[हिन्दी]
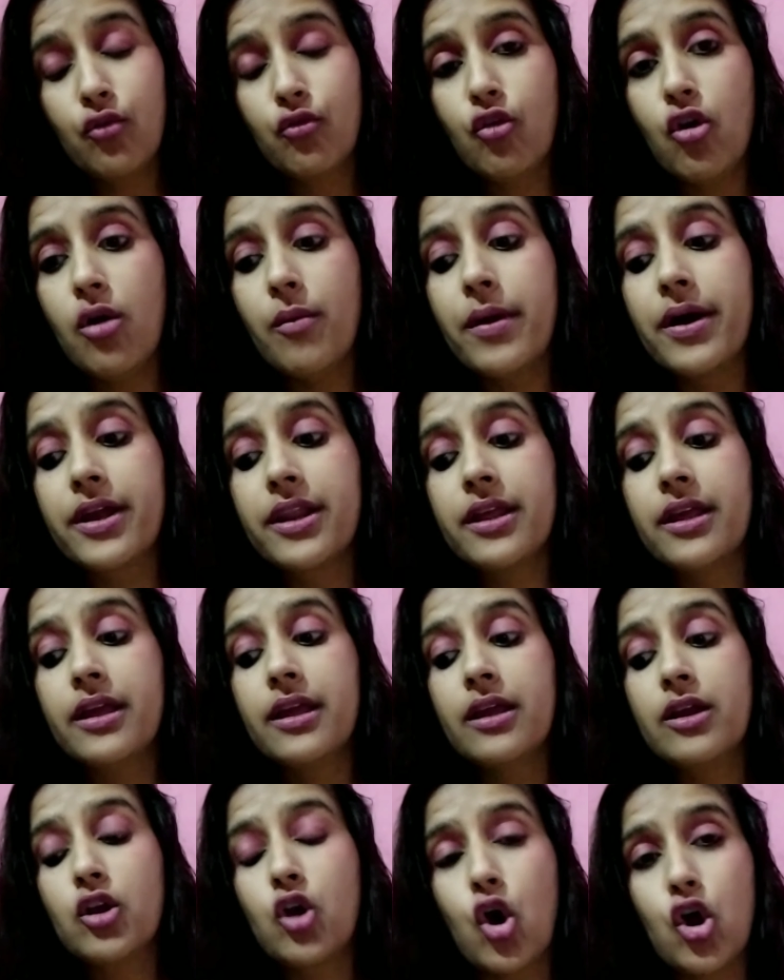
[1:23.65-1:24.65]
वो हमारे
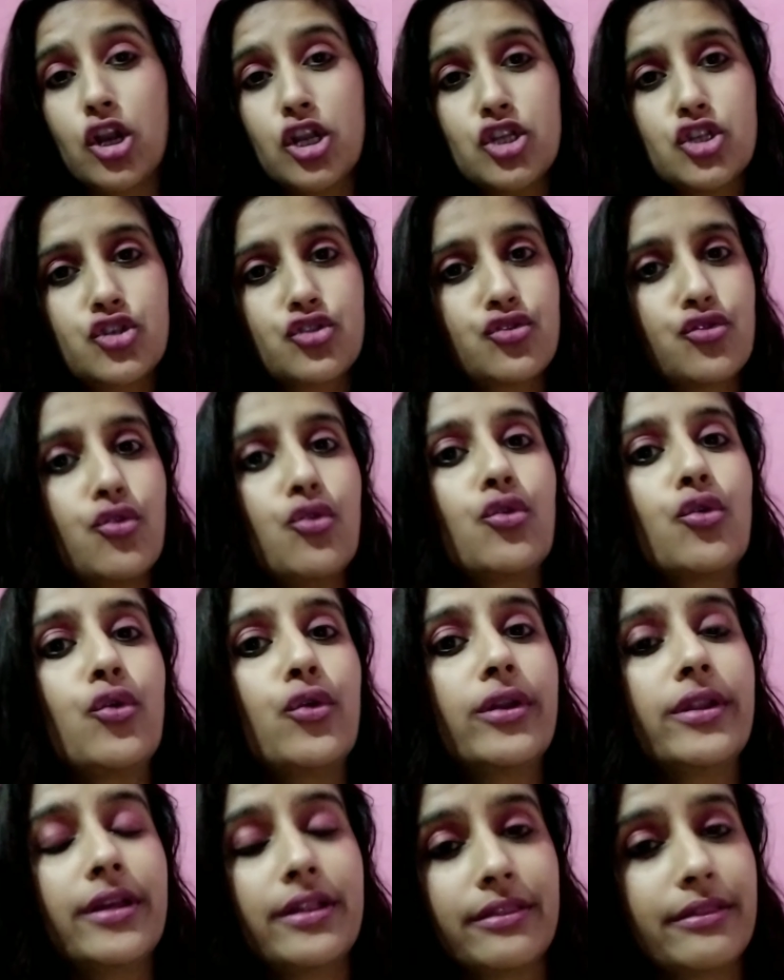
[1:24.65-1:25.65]
कोलेस्ट्रोल
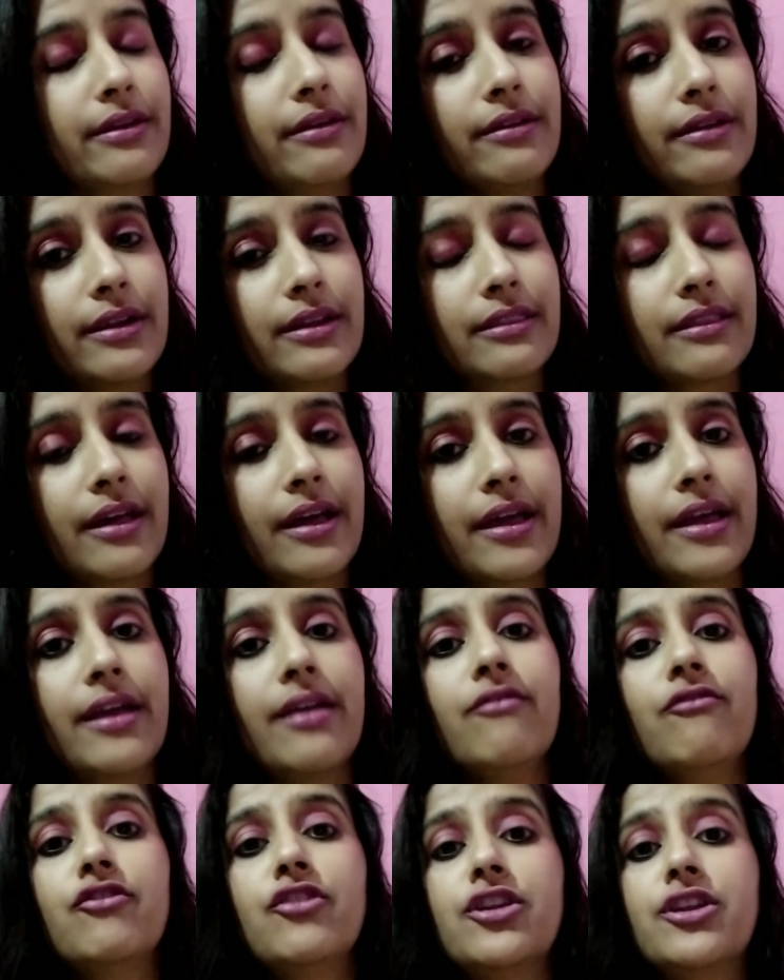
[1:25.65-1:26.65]
को नियंत्रण करता
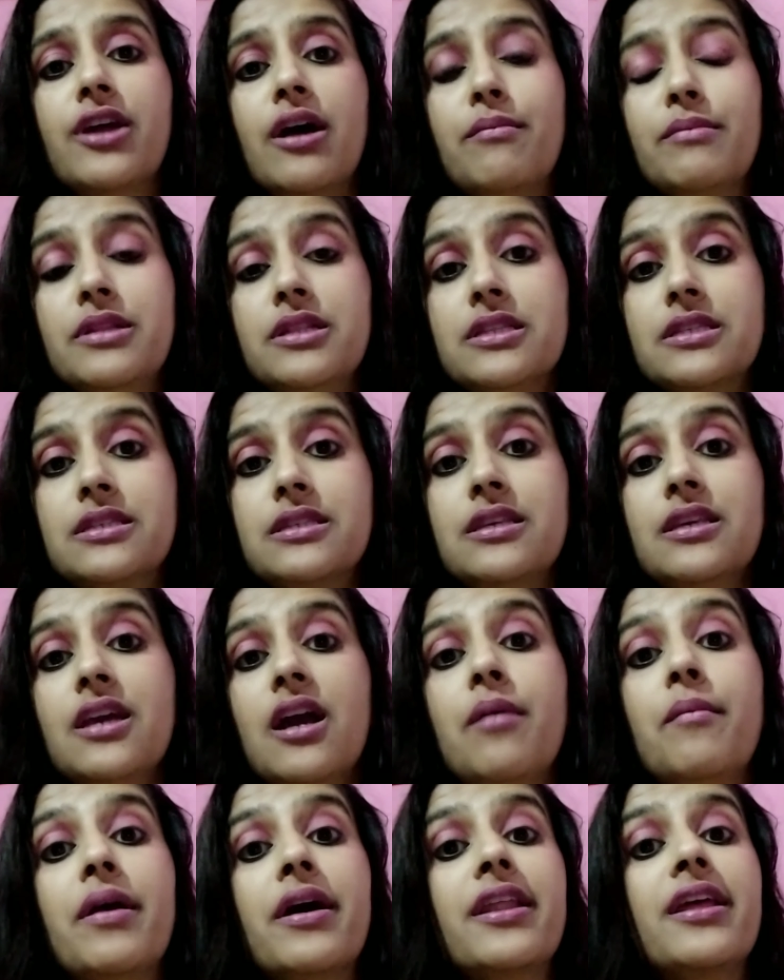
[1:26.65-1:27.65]
है विटामिन
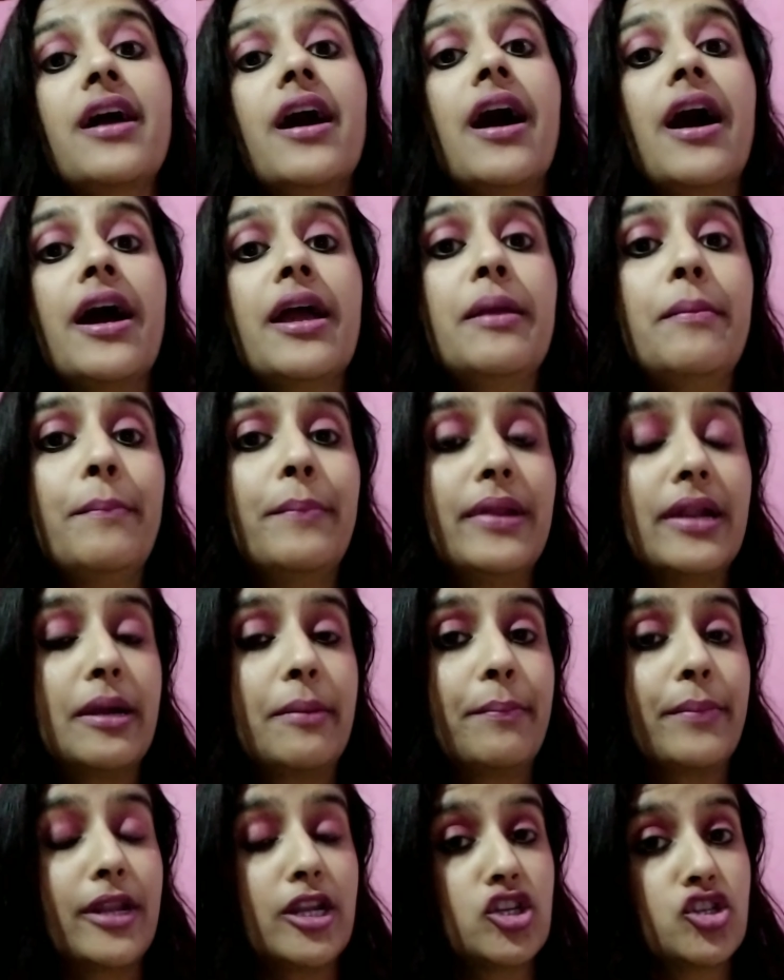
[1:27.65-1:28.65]
सी हमारे हाई
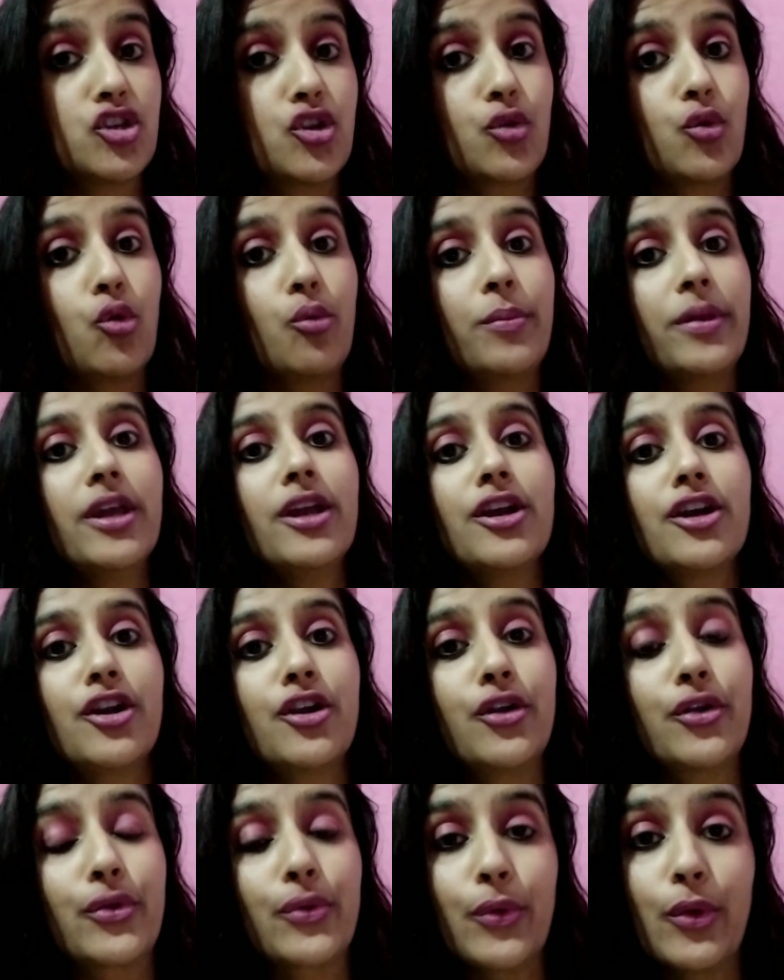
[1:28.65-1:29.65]
ब्लड प्रेशर को भी
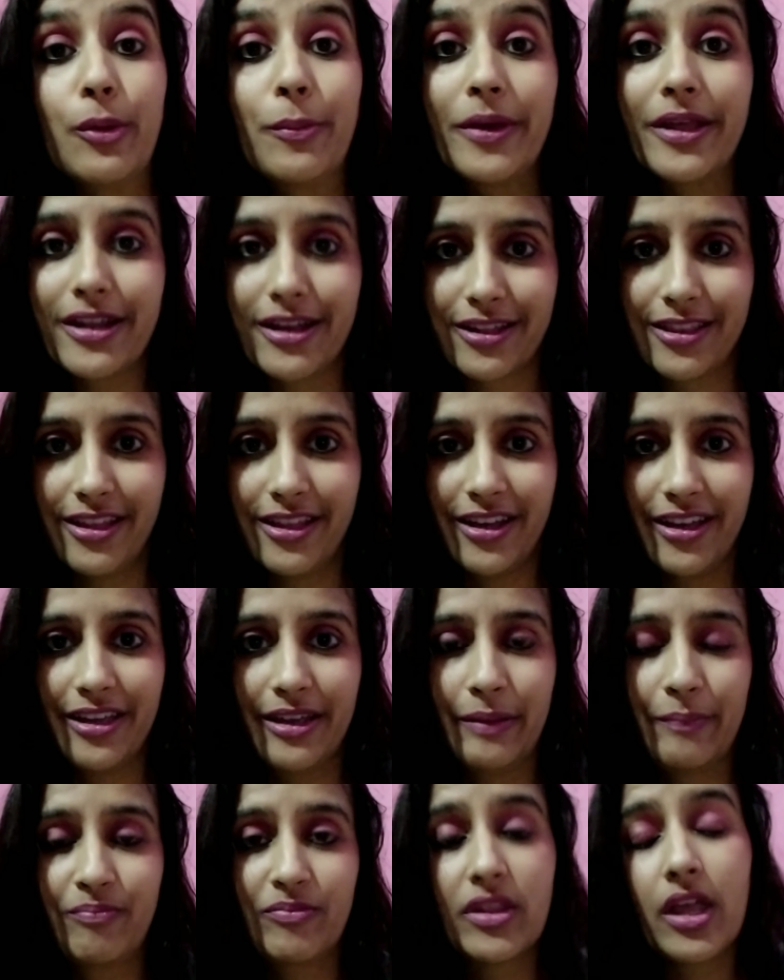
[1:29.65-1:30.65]
कंट्रोल में रखता
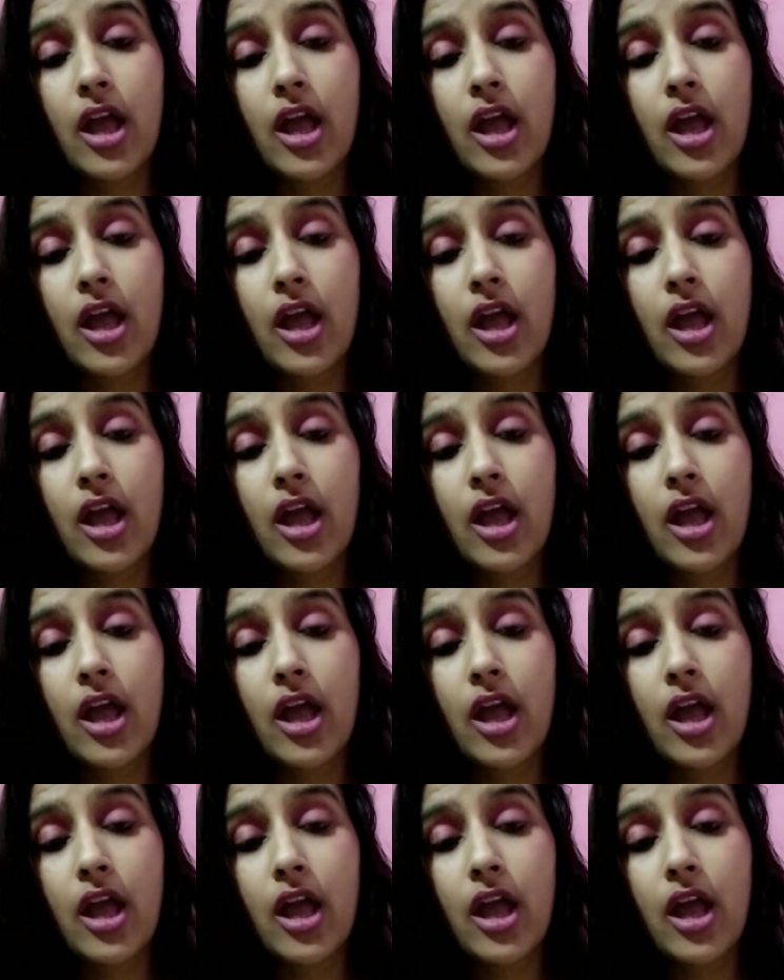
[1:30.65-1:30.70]
है